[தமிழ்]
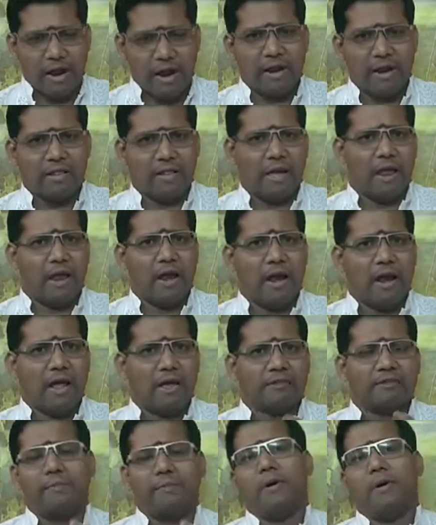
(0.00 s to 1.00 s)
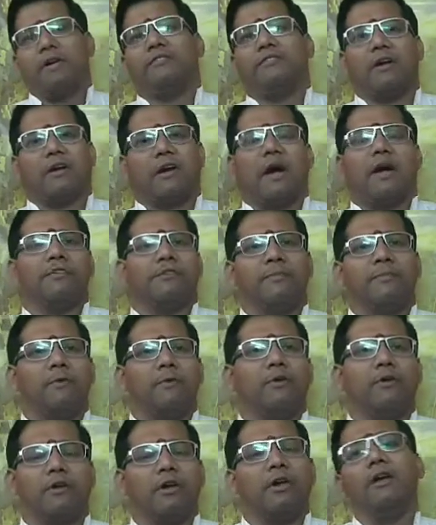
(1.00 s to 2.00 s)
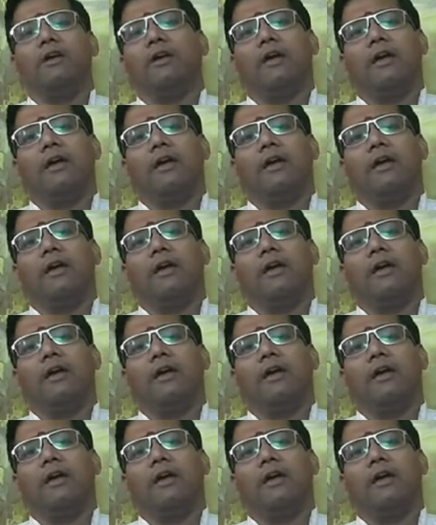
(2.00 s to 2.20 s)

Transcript: கையில இருந்த எல்லா சம்பாரிச்ச காசை போட்டு